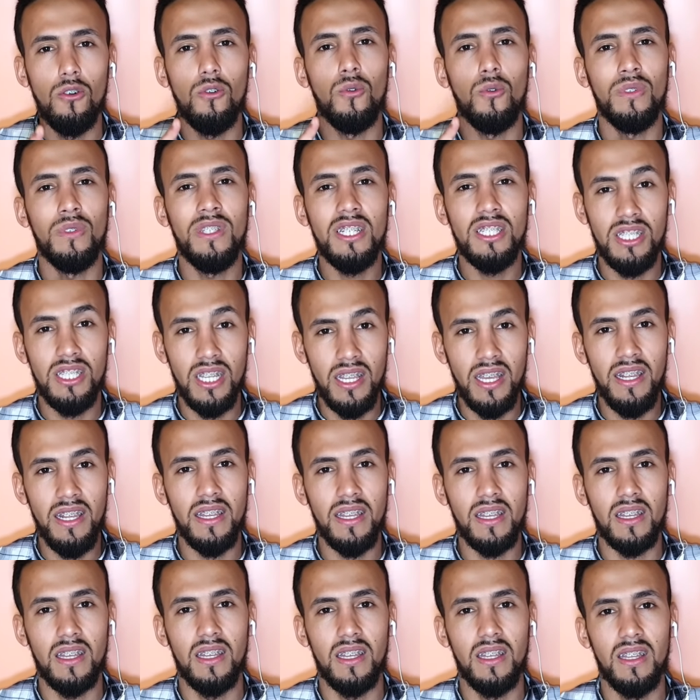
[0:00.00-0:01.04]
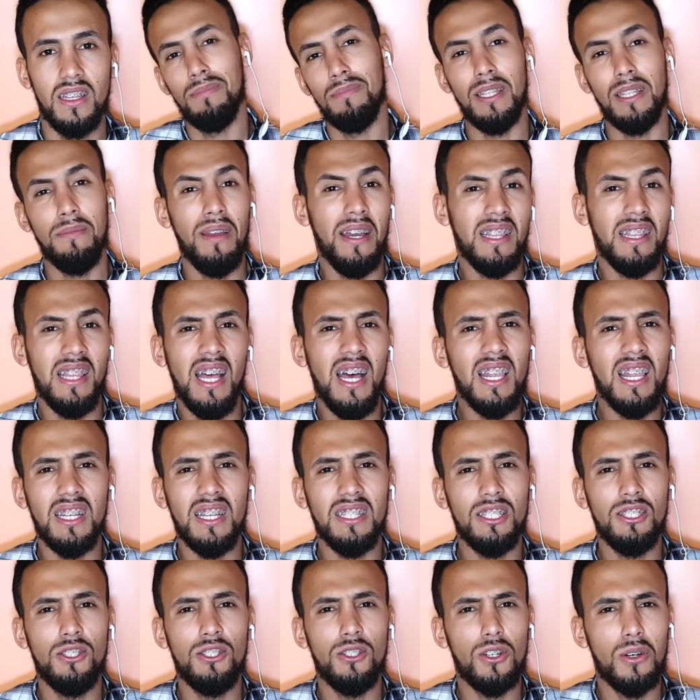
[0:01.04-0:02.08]
ودرتي اللي عليك بطبيعه الحال
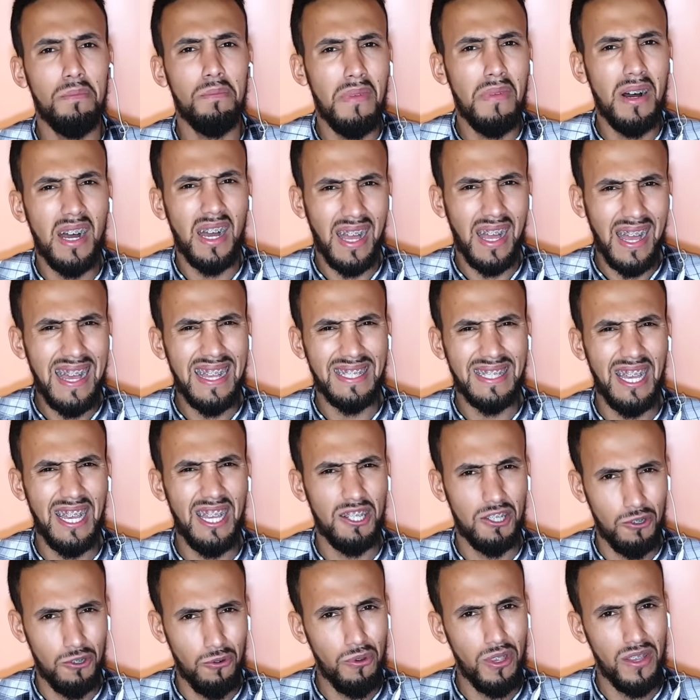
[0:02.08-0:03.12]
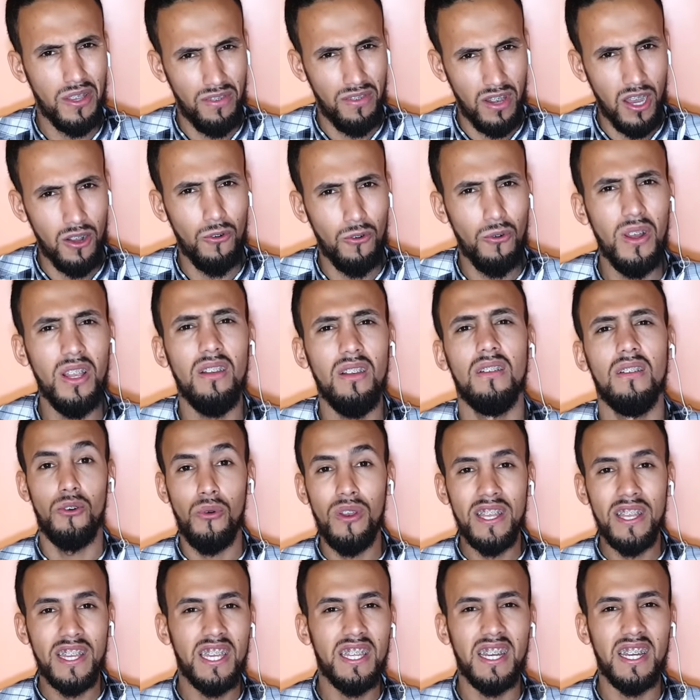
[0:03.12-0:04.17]
غادي تجيكم قاصحه شويه في الاول
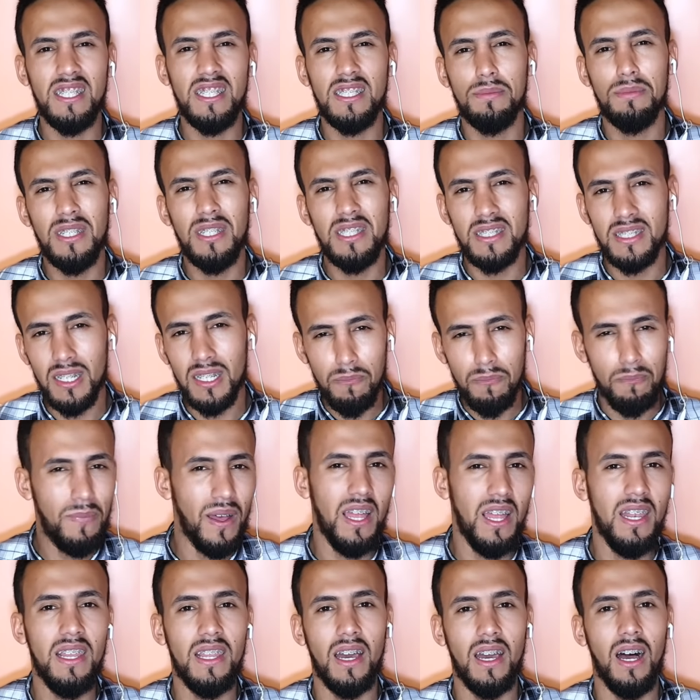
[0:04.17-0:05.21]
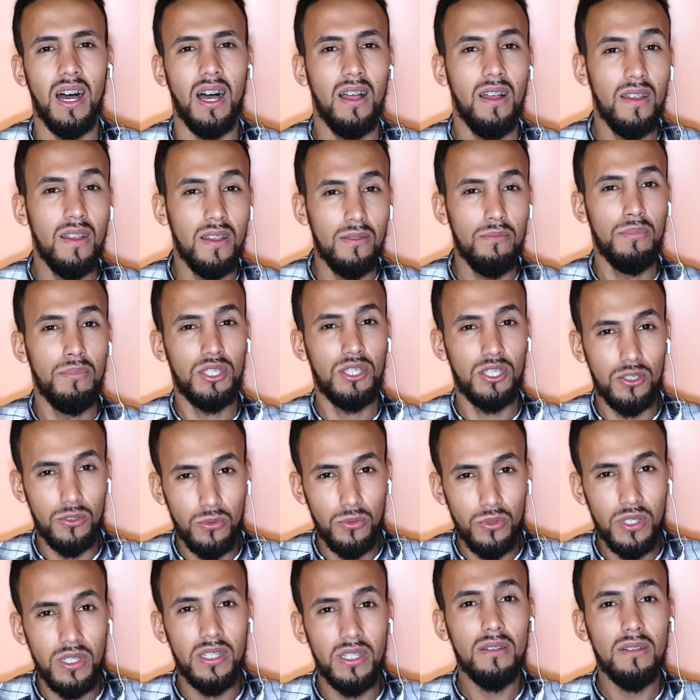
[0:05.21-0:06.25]
ولكن غادي تبدا ترب عليها
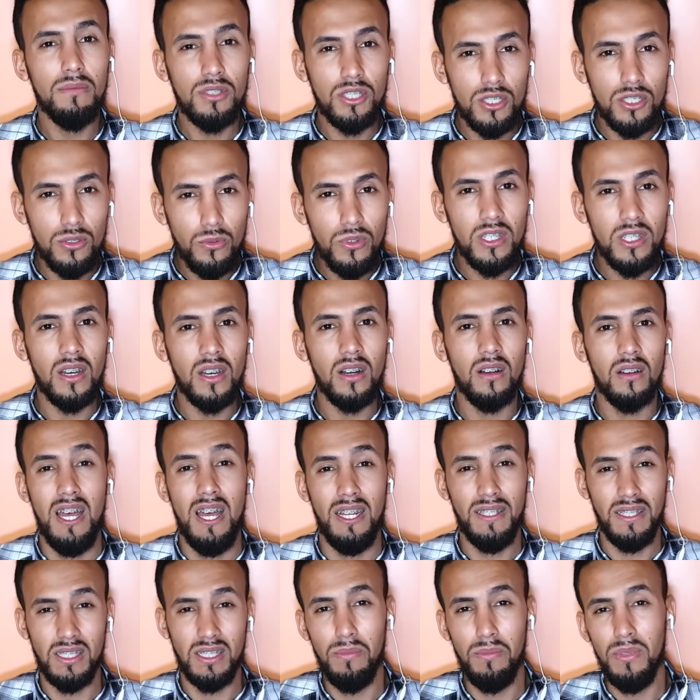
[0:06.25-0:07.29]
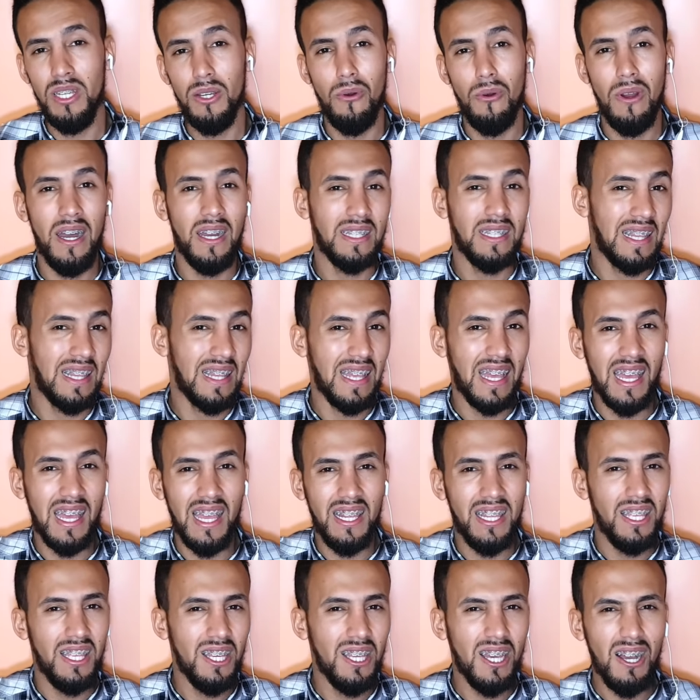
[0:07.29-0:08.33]
بشويه بشويه حتى تبني واحد
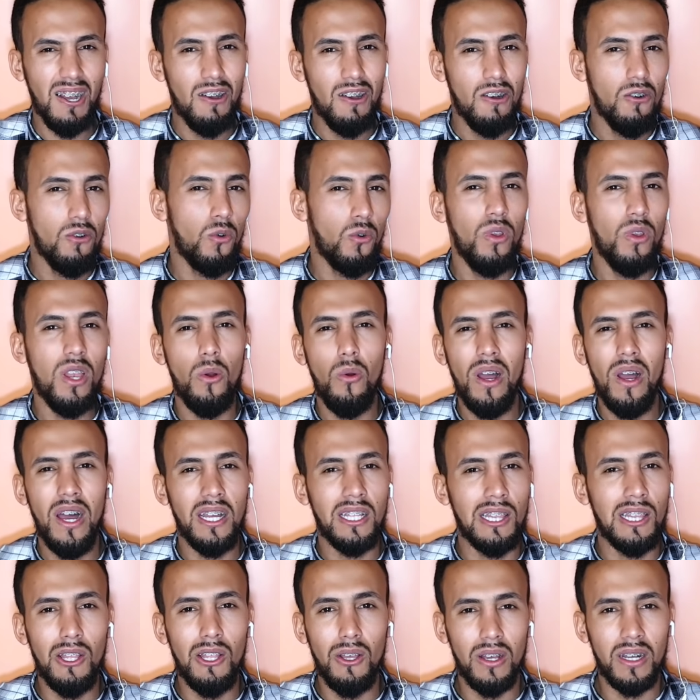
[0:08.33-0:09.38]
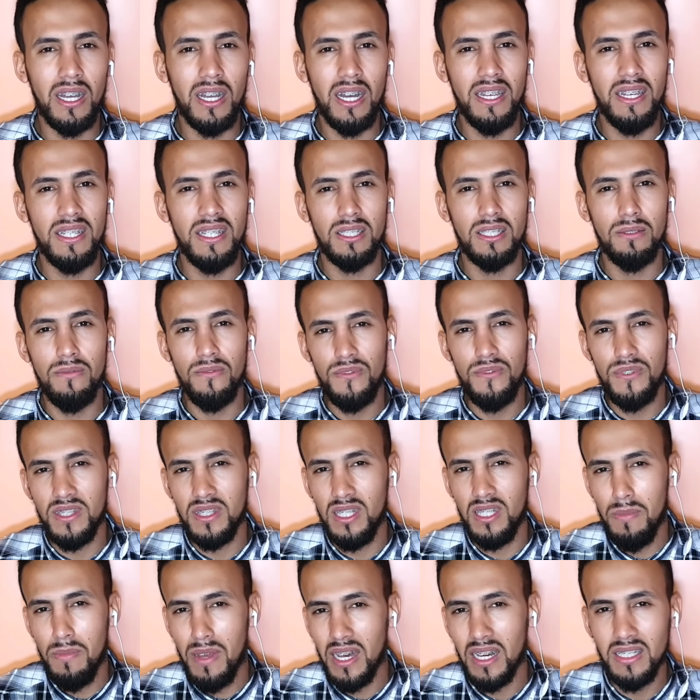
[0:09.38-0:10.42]
الخليه ولا واحد لورغانيزم في
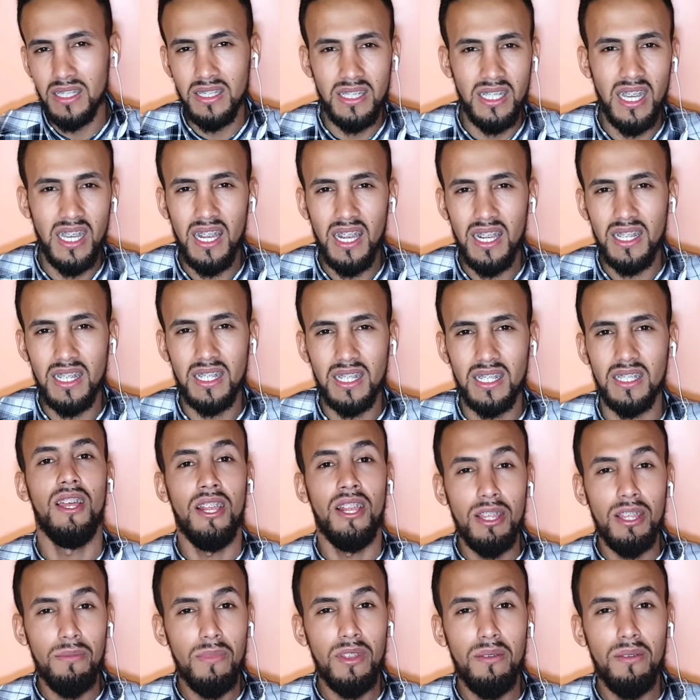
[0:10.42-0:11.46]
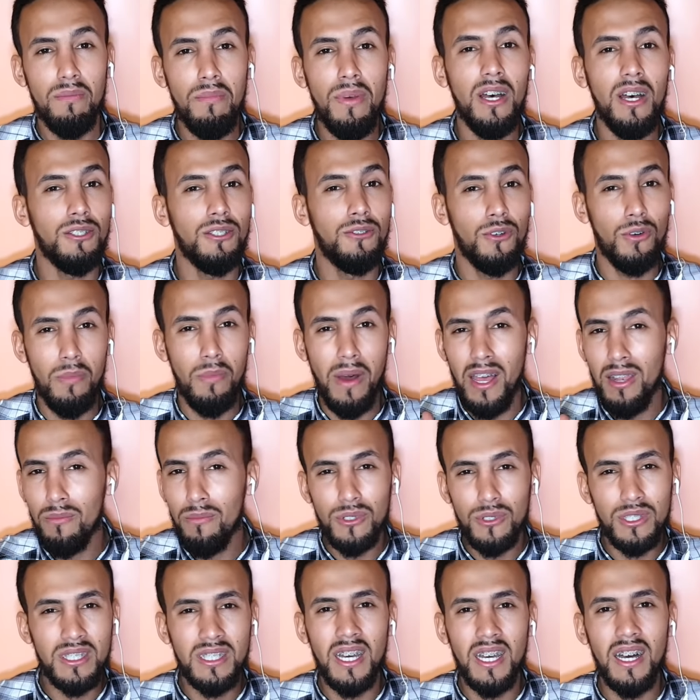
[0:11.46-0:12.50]
الدماغ ديالك اللي من بعده مع
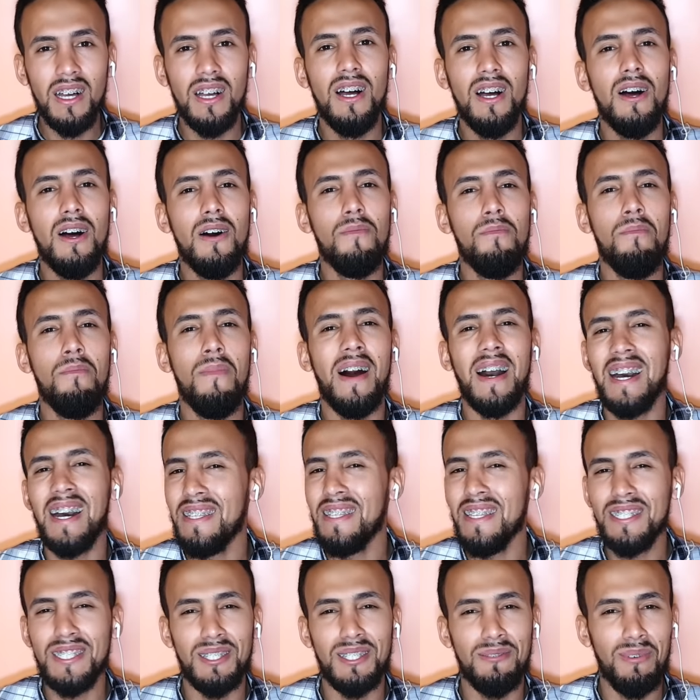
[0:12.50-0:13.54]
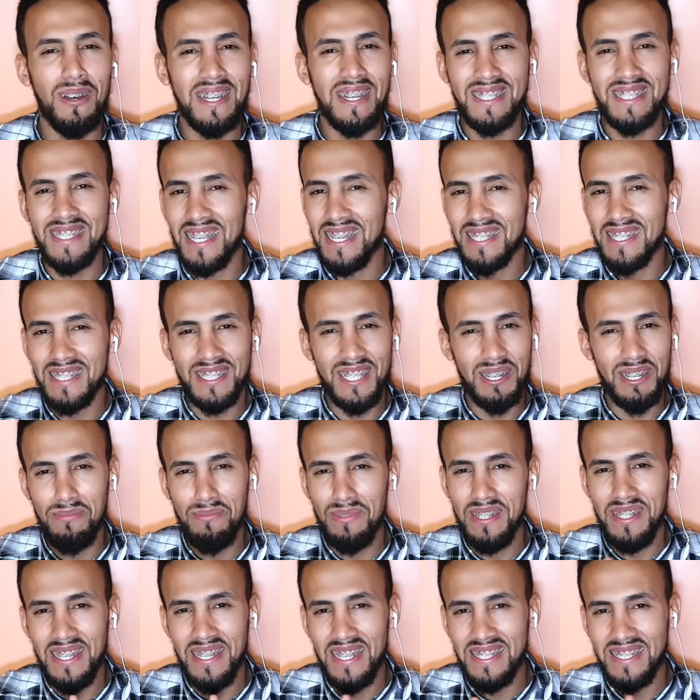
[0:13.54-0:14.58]
المده ما غاداش تبقى تاثر
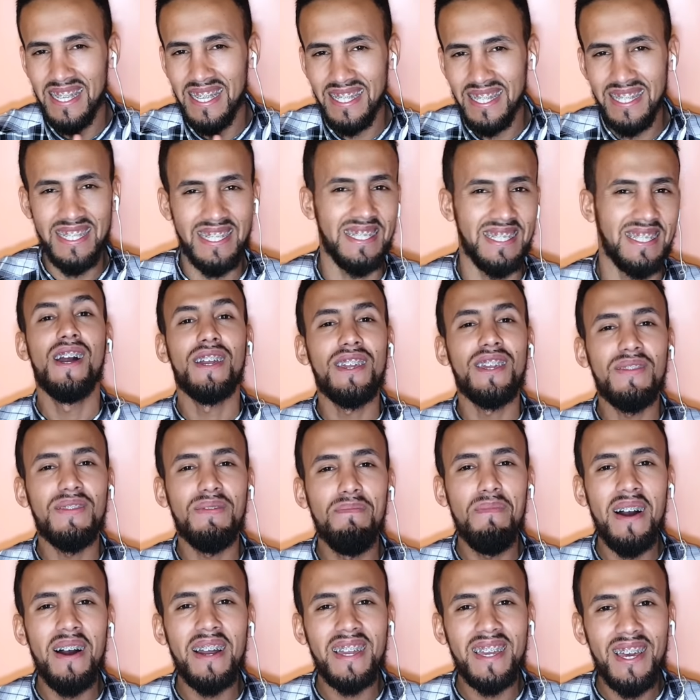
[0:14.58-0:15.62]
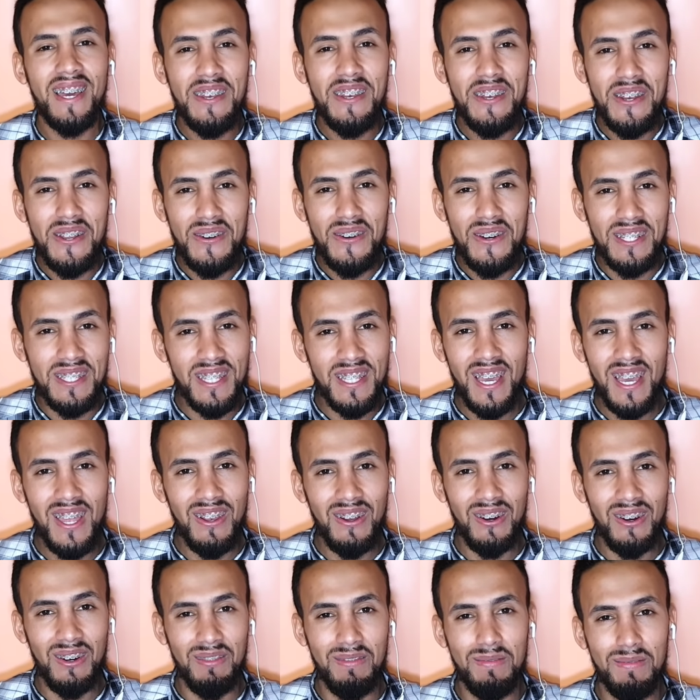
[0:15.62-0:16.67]
بالنتائج كيف ما كان النوع
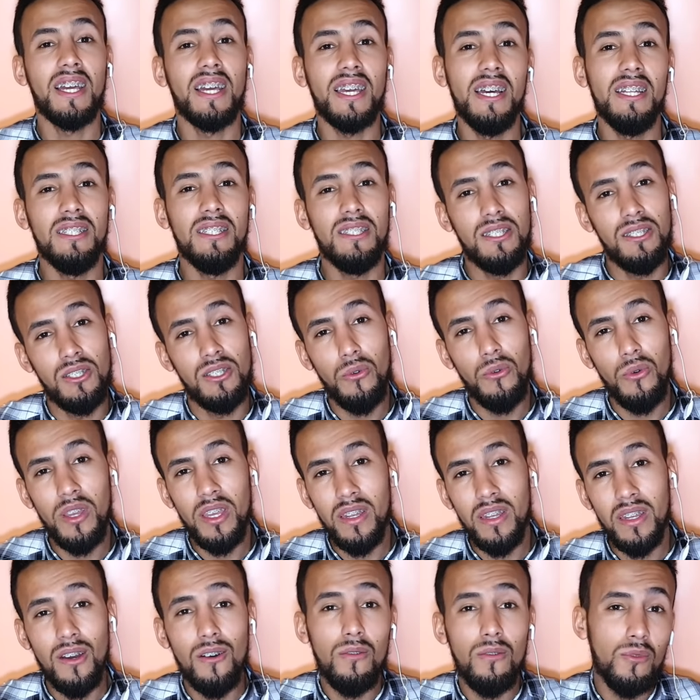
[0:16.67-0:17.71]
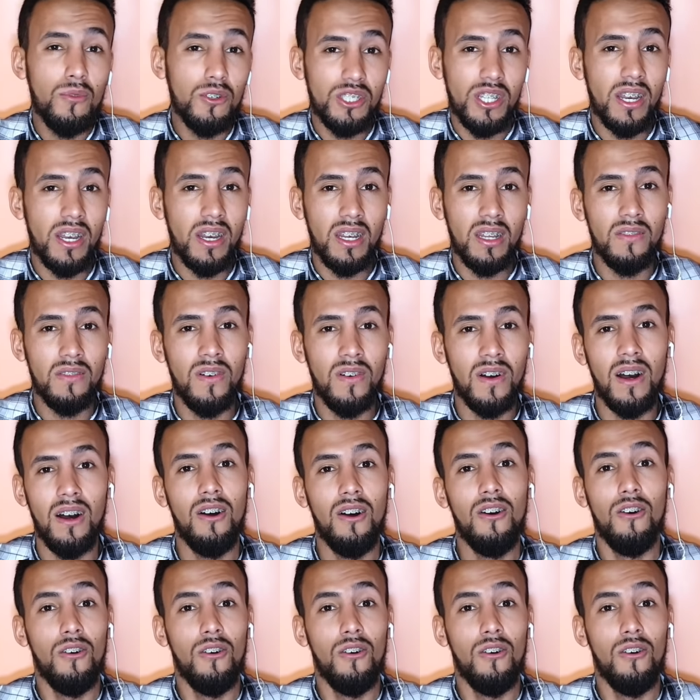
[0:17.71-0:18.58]
ديالهم كانت زوينه ومشرفه